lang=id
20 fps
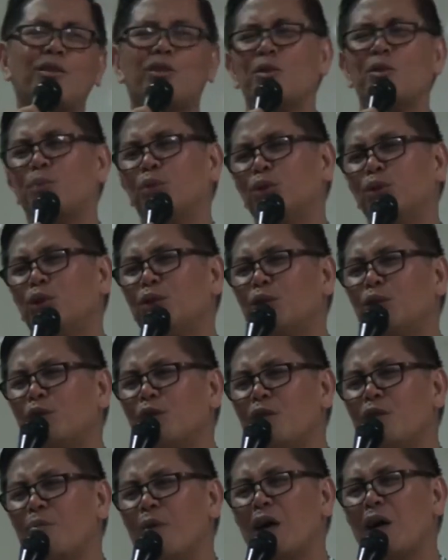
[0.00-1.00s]

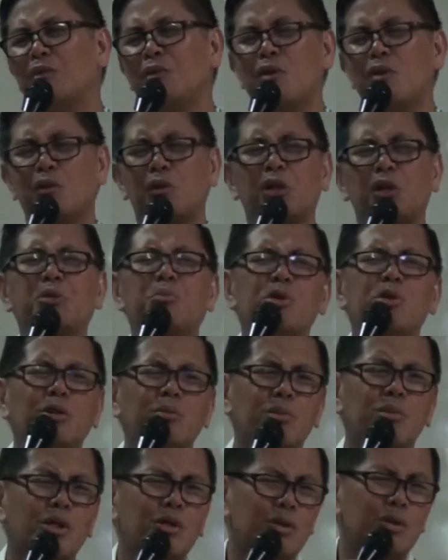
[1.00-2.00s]
depositonya banyak ribut
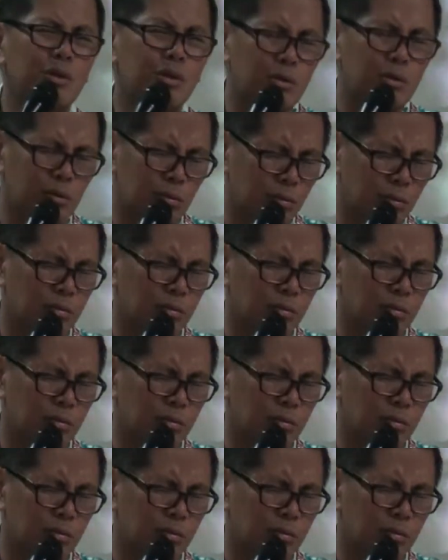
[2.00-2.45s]
melulu.